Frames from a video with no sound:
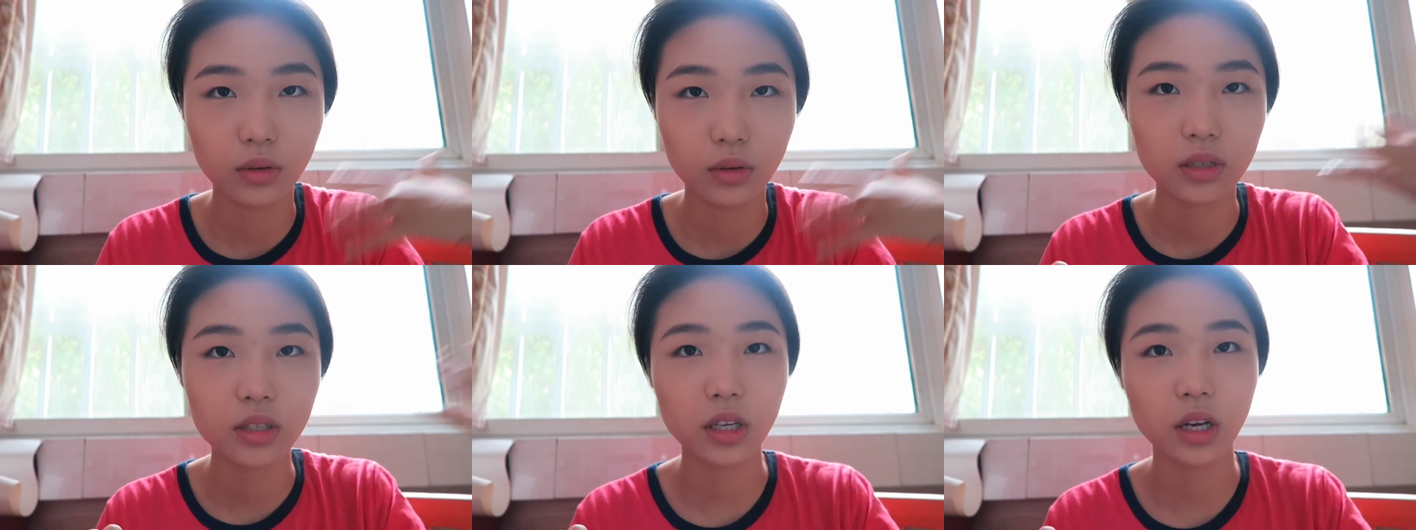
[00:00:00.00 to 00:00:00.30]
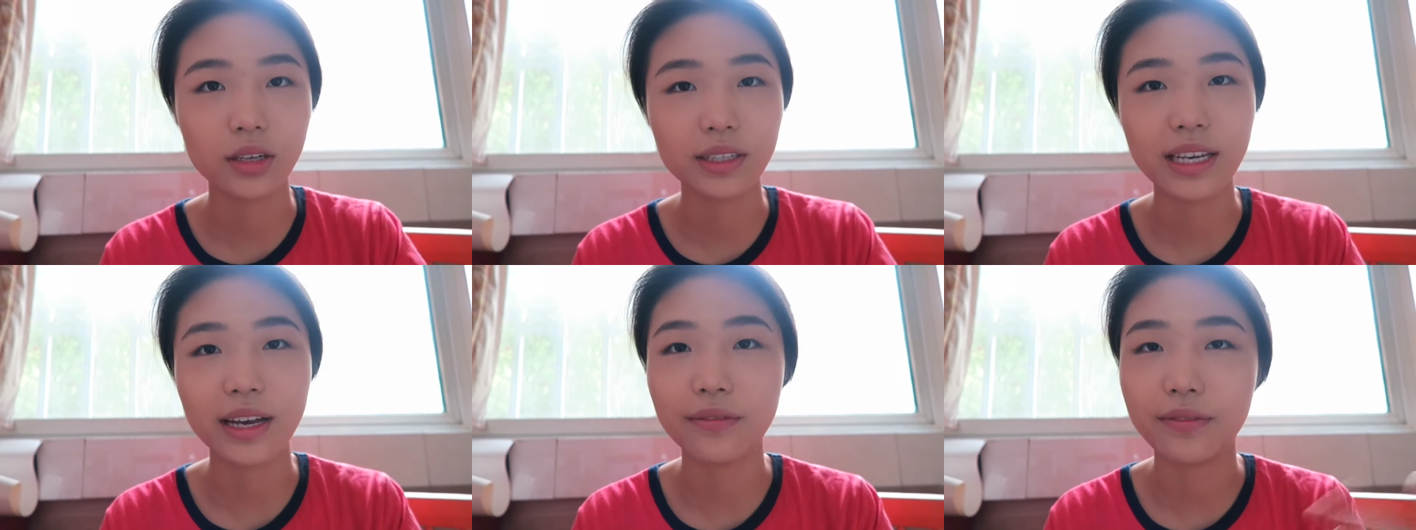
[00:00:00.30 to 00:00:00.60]

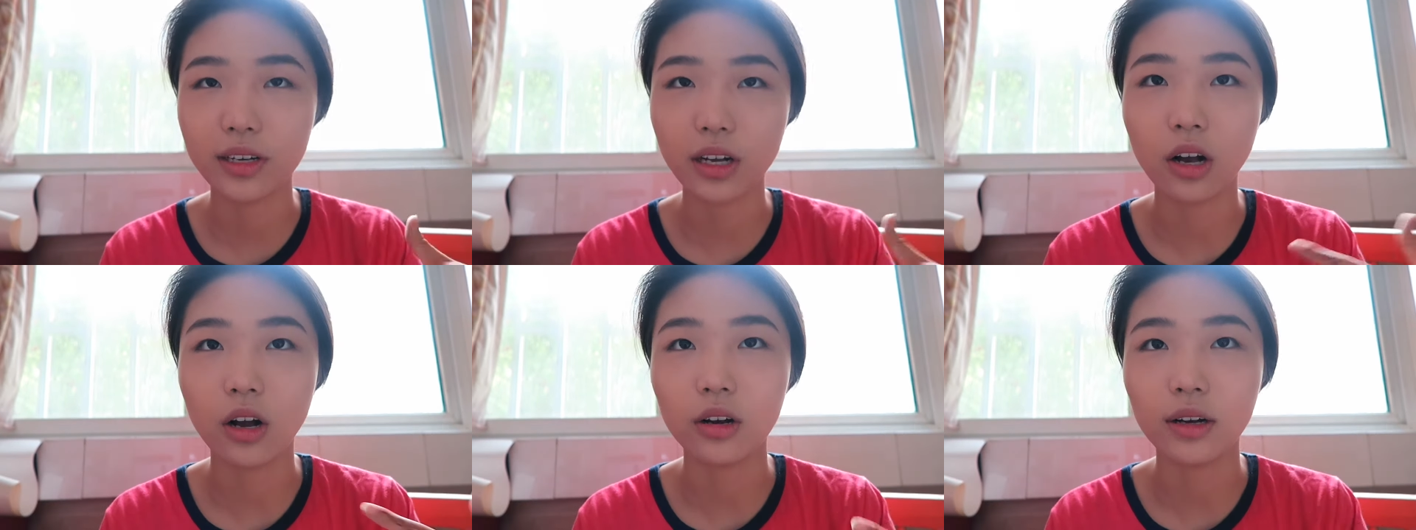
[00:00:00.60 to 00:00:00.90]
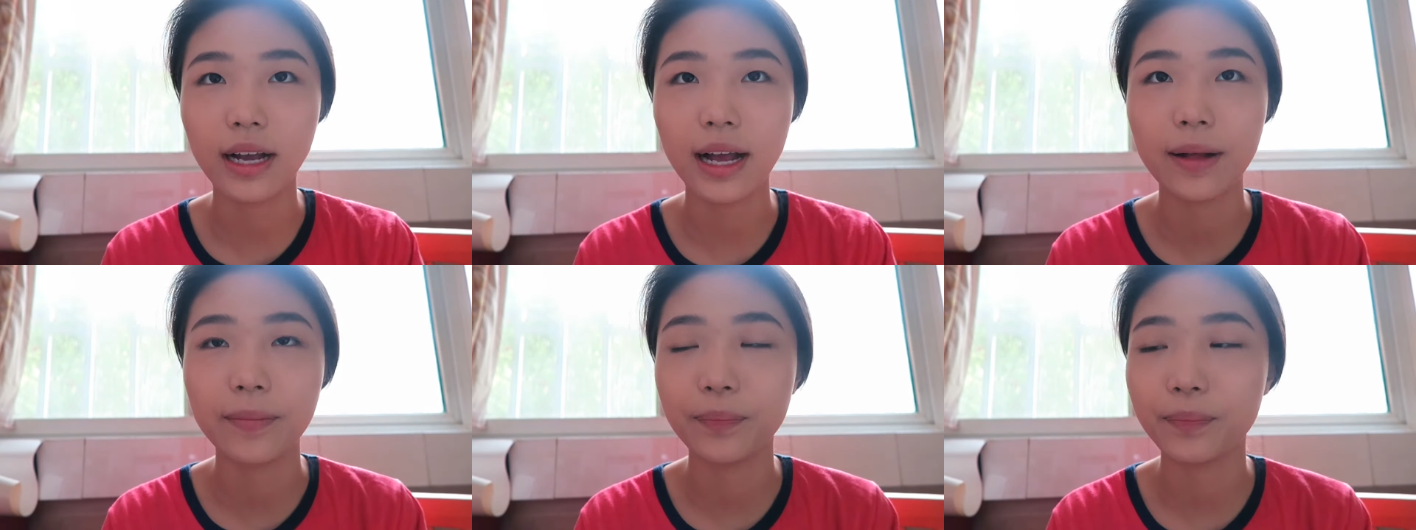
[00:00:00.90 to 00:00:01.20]
扫一下非常好
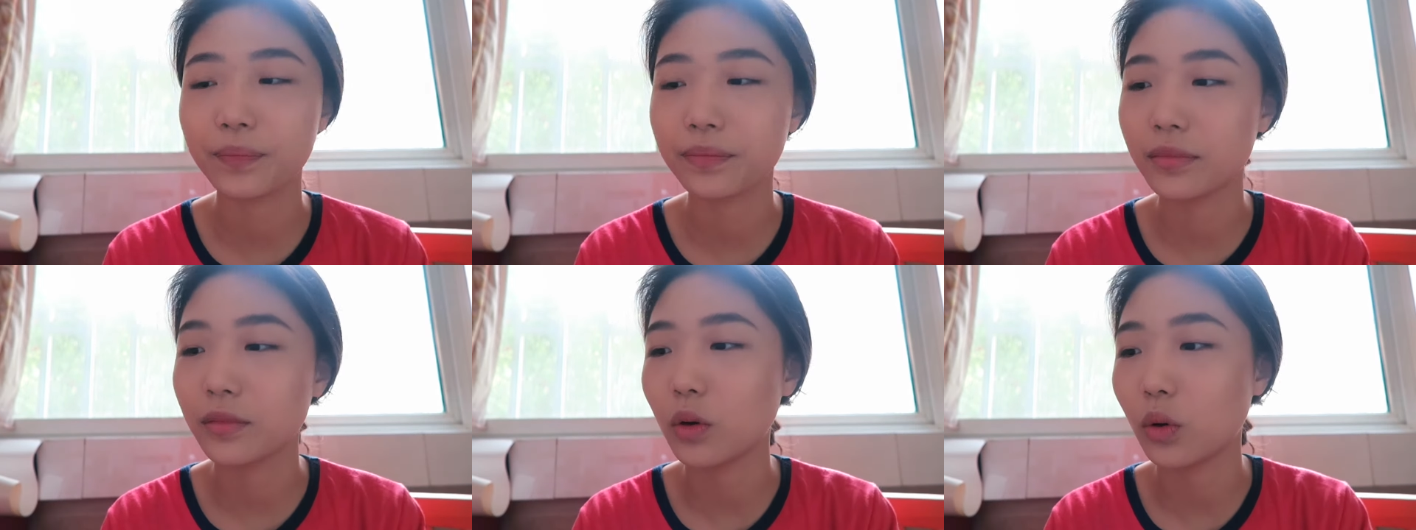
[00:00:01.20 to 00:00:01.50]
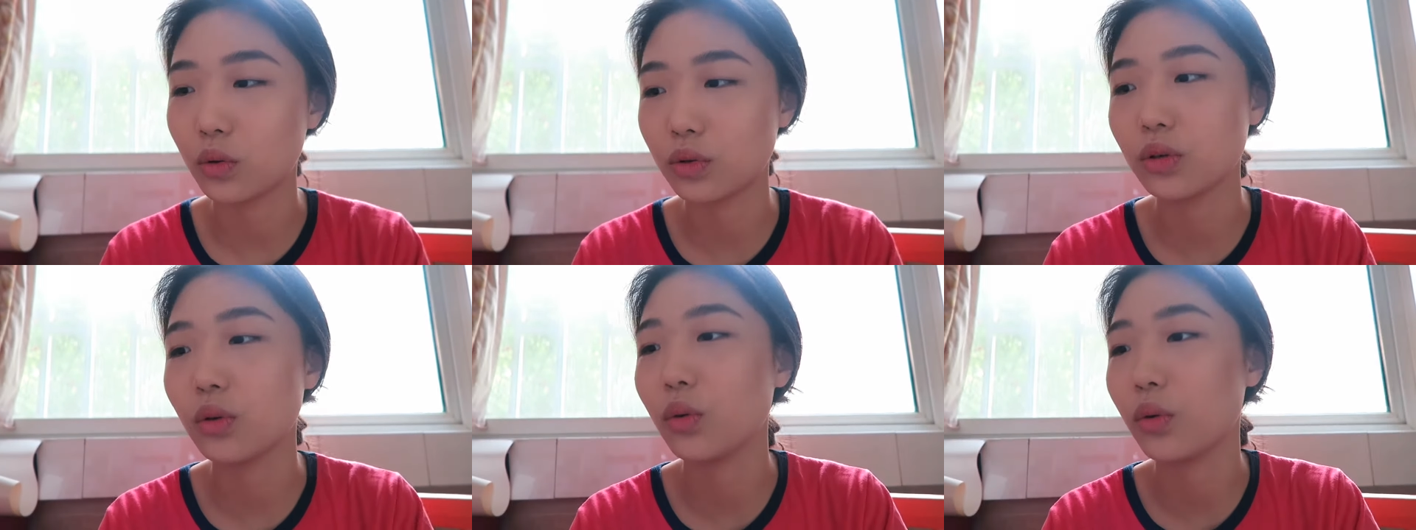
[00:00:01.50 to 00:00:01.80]
看。
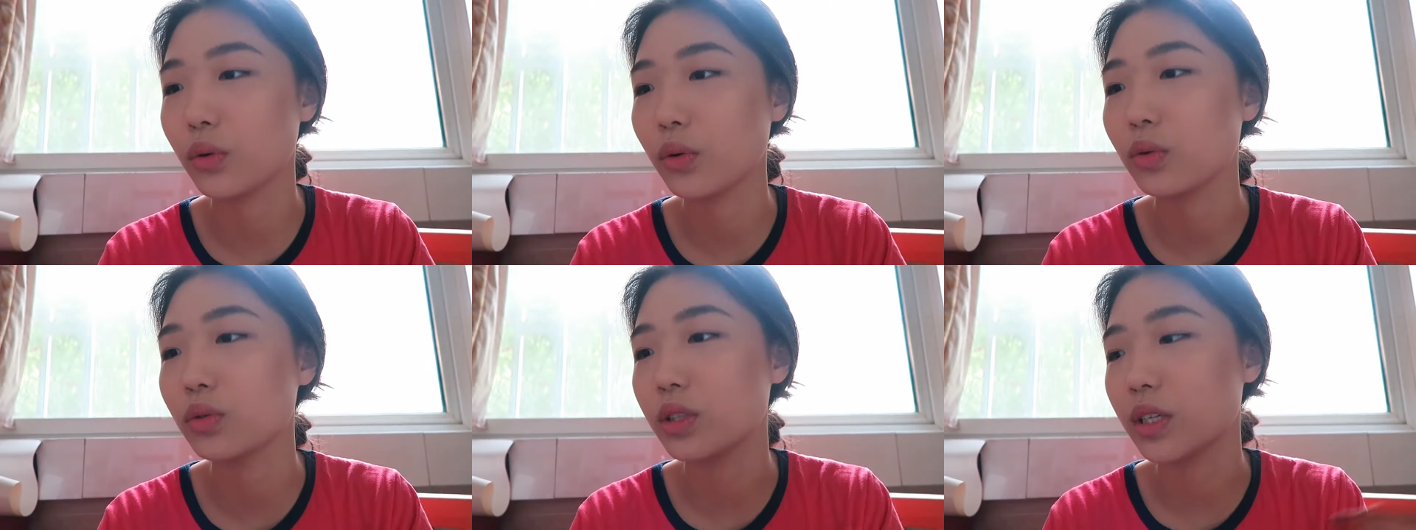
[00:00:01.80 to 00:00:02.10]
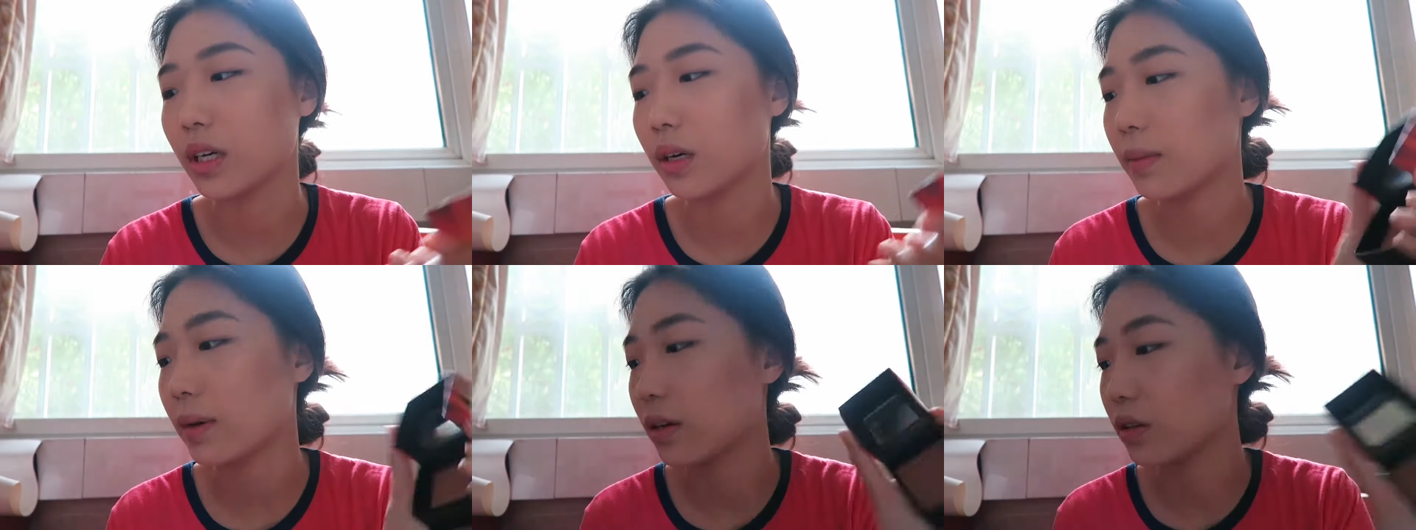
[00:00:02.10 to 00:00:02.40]
我用这
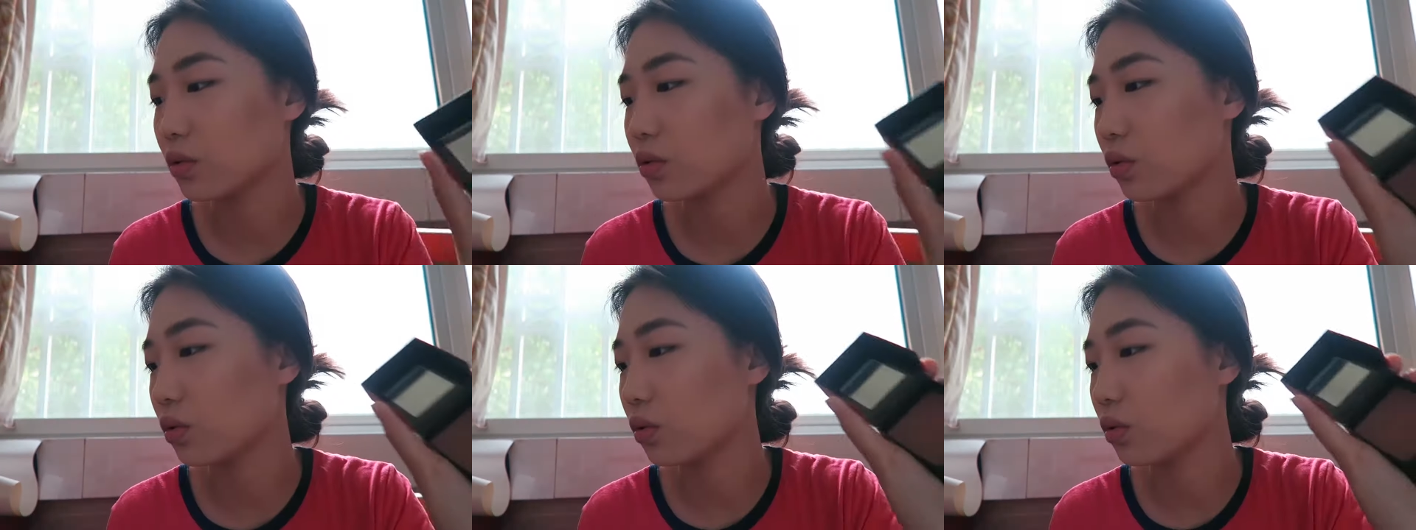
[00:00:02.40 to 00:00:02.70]
个，就